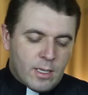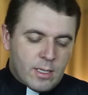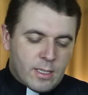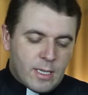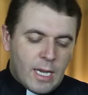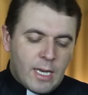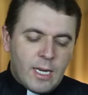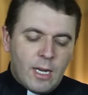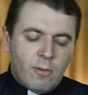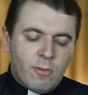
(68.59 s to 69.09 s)

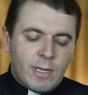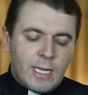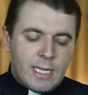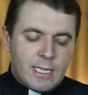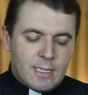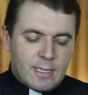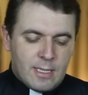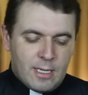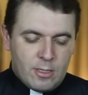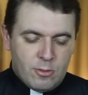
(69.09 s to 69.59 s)
quem não
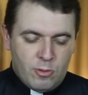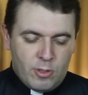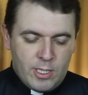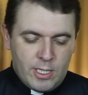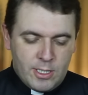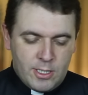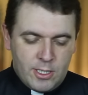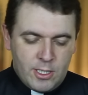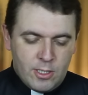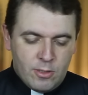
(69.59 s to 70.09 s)
entra no
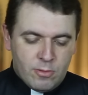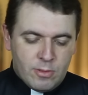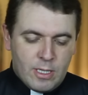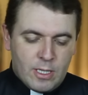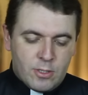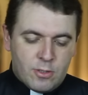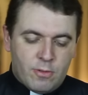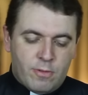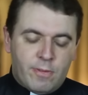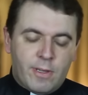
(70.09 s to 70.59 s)
redil
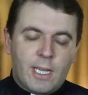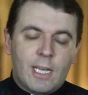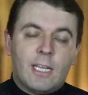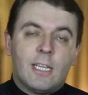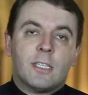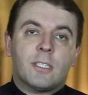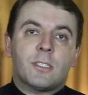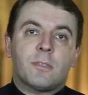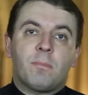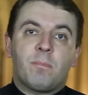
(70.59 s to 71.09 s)
das
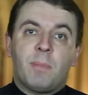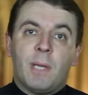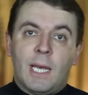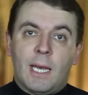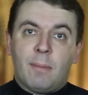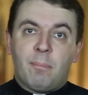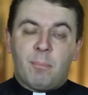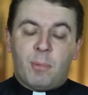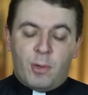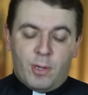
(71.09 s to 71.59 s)
ovelhas
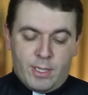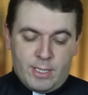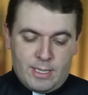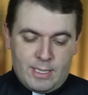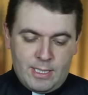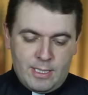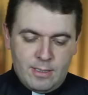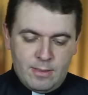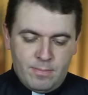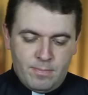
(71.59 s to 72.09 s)
pela
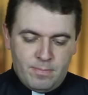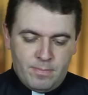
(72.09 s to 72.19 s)
porta,